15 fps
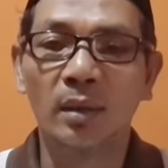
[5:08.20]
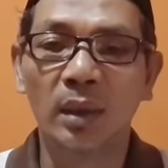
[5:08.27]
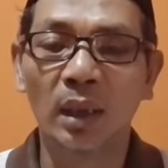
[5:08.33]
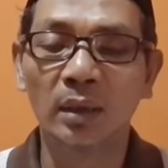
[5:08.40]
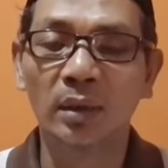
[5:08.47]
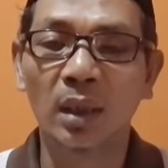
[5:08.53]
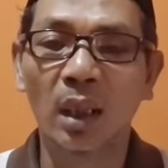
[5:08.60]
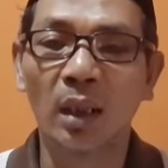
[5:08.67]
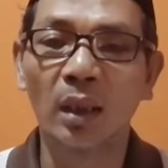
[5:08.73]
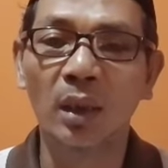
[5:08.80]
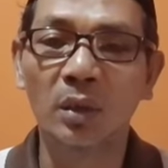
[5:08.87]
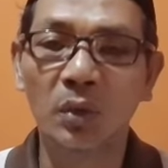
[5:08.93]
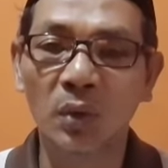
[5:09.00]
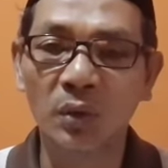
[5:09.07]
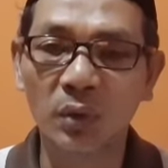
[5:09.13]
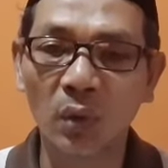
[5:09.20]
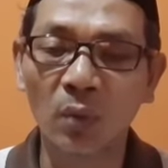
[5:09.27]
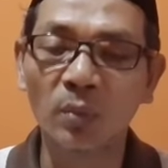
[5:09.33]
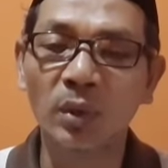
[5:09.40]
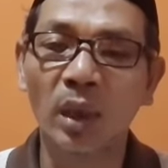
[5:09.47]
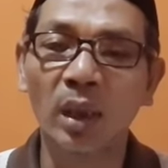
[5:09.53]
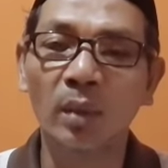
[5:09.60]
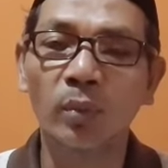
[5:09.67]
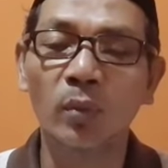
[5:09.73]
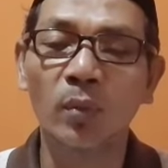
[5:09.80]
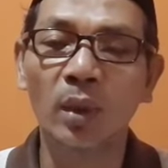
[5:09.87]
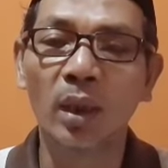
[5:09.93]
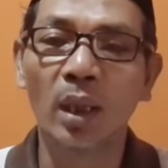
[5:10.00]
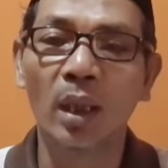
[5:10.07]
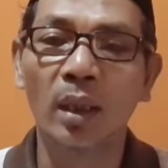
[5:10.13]
yang terakhir justru menjadi
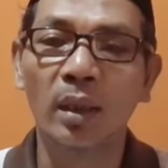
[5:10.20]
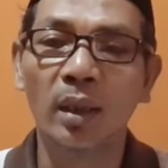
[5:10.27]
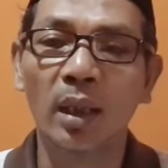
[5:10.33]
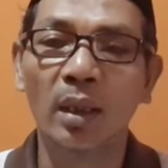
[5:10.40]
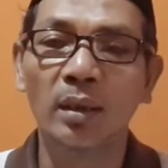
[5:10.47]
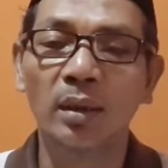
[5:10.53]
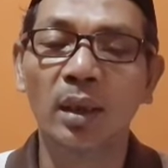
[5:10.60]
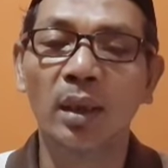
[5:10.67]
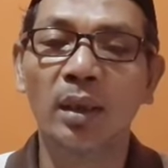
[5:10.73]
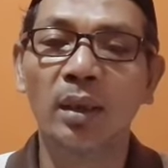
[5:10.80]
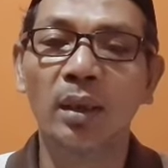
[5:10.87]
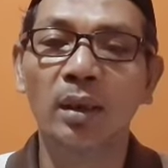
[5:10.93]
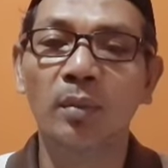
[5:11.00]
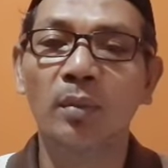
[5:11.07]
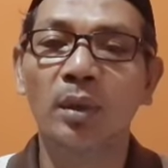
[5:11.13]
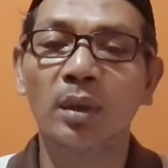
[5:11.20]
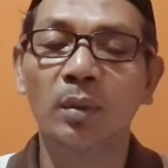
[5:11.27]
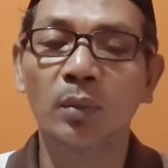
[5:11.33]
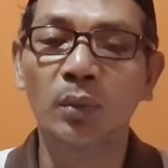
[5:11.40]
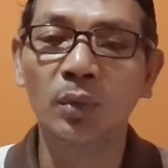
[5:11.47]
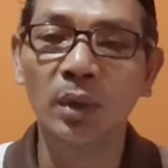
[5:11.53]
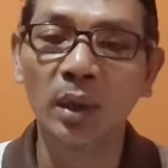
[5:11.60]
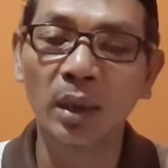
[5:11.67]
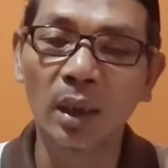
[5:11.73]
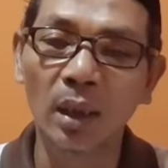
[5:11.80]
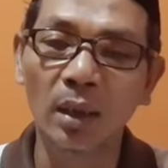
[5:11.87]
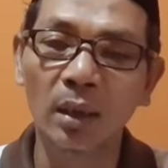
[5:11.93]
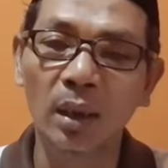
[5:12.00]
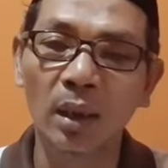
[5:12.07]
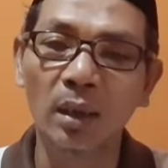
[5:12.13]
bumerang. Niatnya ingin
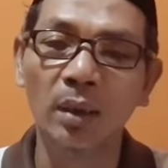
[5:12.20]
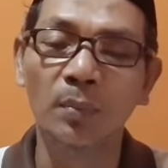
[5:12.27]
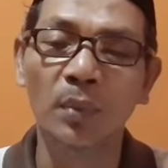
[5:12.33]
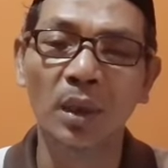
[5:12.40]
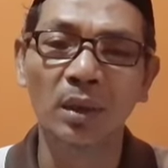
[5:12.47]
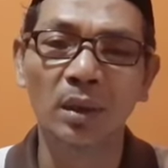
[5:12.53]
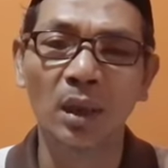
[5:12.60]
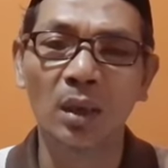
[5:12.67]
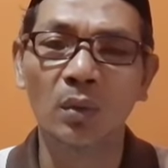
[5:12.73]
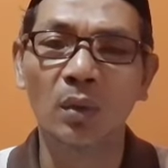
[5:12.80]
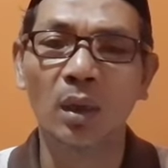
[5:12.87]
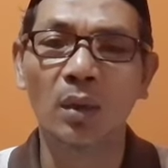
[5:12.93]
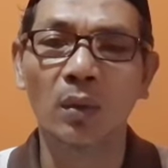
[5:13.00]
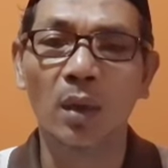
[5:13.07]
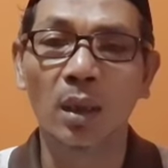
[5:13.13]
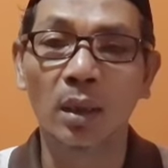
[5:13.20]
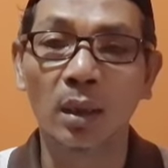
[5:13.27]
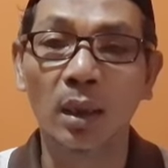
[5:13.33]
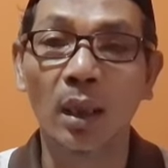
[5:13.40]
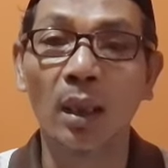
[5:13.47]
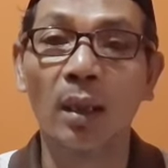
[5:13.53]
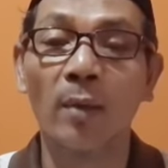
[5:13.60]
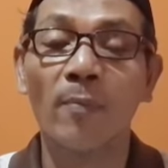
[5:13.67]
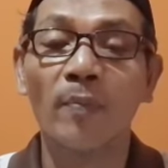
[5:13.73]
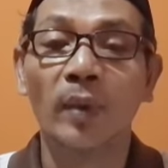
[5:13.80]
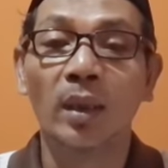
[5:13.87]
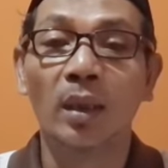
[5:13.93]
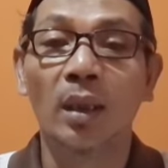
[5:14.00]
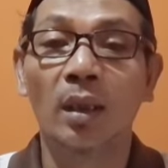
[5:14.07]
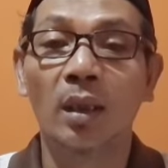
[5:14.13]
menyembunyikan dari pengetahuan warga
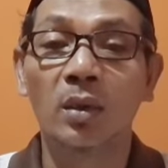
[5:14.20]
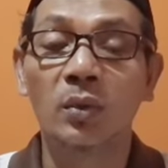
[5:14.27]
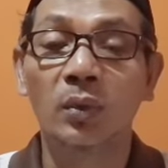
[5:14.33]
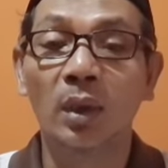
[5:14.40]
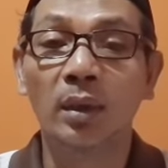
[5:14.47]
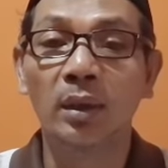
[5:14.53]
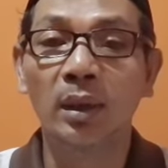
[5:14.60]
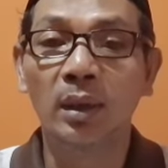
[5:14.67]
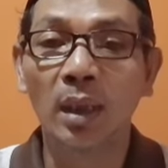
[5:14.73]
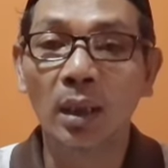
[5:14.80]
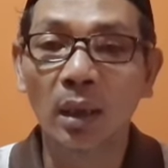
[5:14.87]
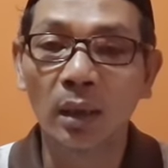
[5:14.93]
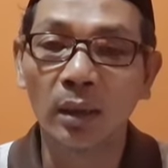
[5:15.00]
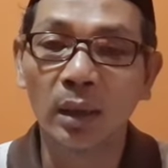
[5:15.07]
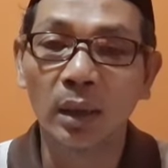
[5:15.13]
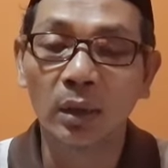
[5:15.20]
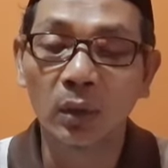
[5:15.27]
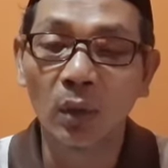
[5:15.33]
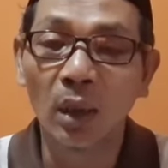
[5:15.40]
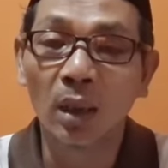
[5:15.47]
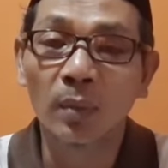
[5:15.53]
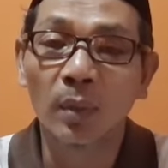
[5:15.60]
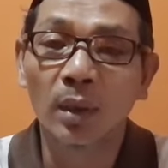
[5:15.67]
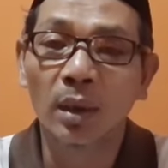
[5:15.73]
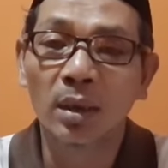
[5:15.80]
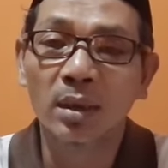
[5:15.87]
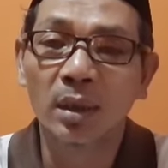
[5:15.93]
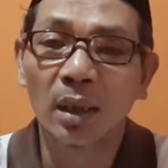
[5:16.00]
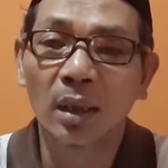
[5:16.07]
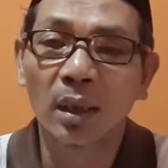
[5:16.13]
karena sudah tiga kali ditolak pada
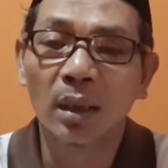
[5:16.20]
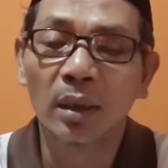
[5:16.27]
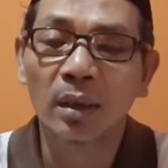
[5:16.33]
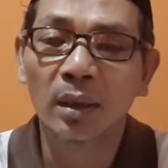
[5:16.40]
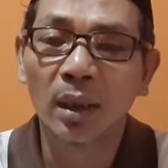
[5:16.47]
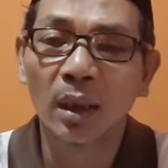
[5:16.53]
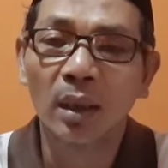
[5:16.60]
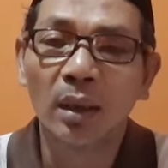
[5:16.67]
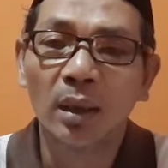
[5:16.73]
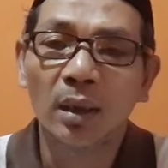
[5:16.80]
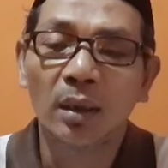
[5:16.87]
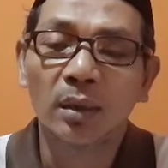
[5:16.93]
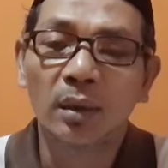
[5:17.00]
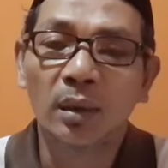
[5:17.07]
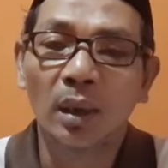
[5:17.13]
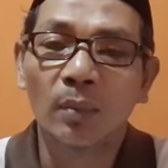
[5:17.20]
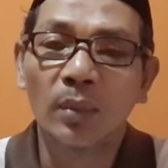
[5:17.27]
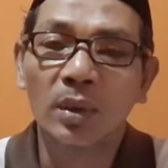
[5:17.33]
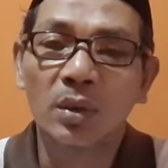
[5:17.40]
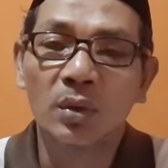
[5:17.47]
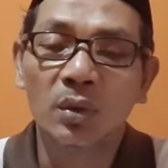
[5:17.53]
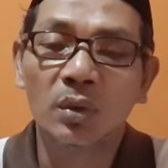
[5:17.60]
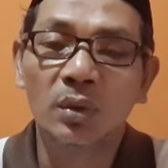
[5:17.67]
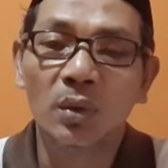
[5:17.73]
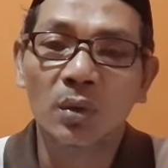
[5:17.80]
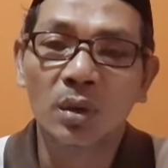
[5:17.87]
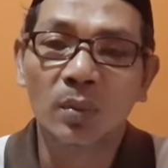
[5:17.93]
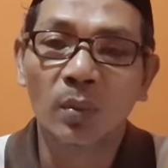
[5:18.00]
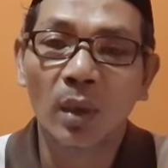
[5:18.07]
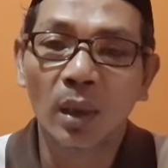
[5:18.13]
siang harinya, tapi justru
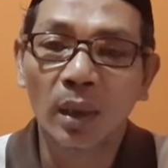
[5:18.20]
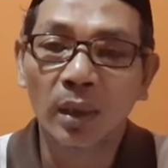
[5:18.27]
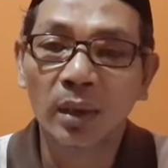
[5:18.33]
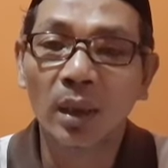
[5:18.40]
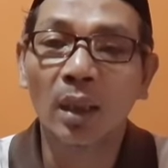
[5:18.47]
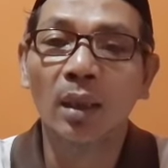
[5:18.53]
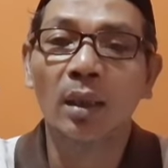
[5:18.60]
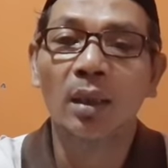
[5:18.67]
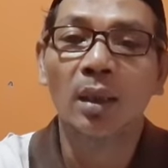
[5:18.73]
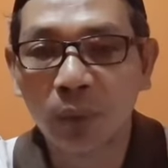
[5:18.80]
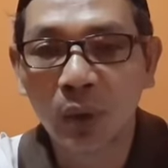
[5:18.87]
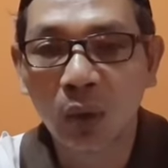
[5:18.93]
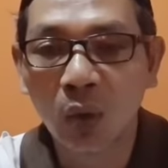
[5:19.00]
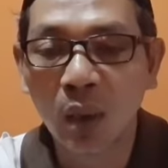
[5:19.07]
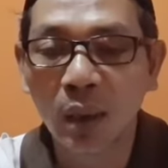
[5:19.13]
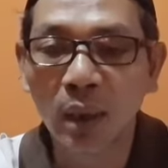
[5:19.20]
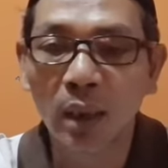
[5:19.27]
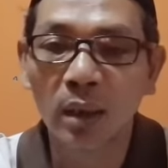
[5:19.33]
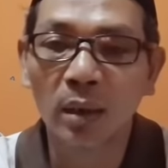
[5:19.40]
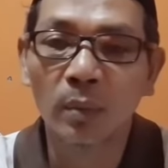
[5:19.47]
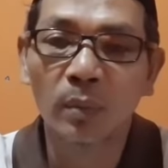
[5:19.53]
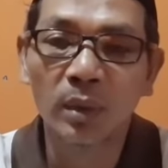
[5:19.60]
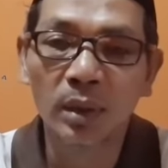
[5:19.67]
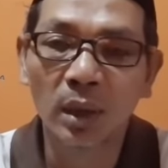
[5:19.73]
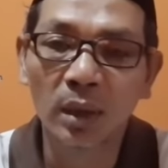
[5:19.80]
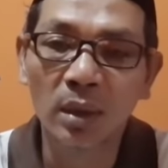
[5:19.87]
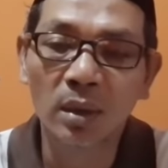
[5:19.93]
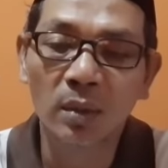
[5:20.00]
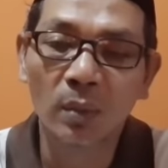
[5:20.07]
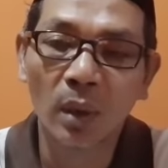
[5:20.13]
sebaliknya penolakan
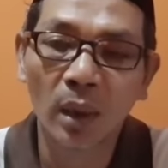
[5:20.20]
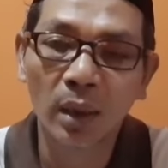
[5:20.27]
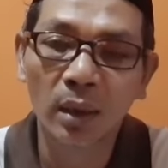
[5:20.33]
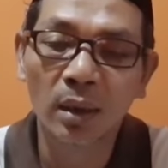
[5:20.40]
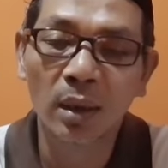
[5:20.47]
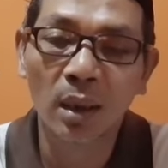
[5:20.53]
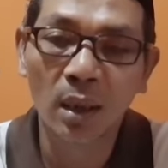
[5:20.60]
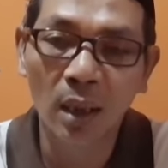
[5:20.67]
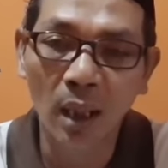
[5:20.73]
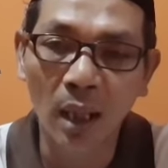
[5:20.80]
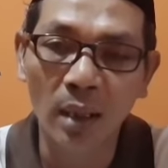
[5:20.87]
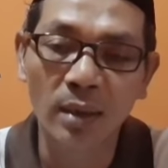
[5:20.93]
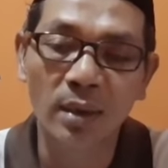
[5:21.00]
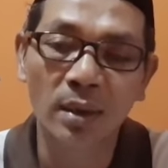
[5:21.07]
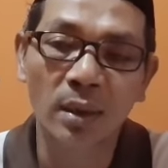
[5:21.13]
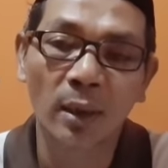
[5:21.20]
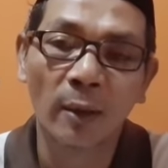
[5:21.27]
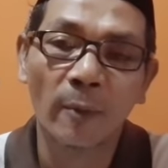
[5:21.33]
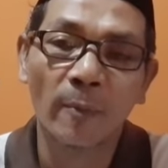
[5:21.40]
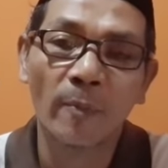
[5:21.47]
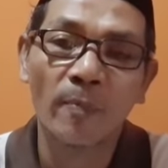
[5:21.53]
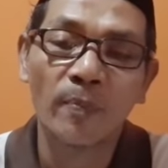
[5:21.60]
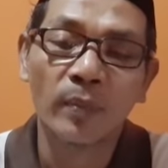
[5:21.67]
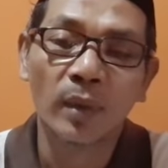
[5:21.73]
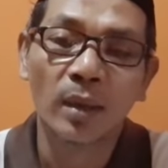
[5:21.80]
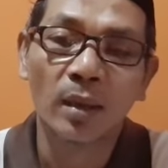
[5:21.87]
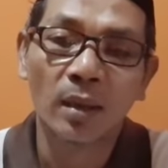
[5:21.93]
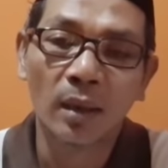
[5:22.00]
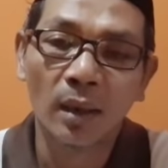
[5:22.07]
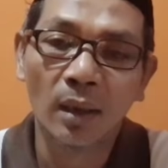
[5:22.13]
menjadi semakin keras.
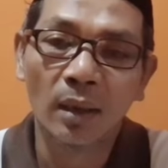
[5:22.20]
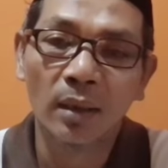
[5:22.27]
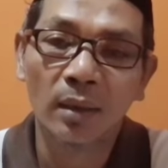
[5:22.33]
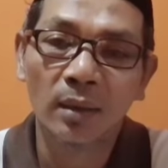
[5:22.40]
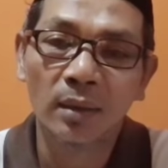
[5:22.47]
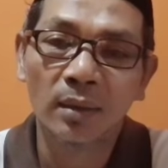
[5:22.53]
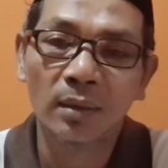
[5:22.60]
Nah,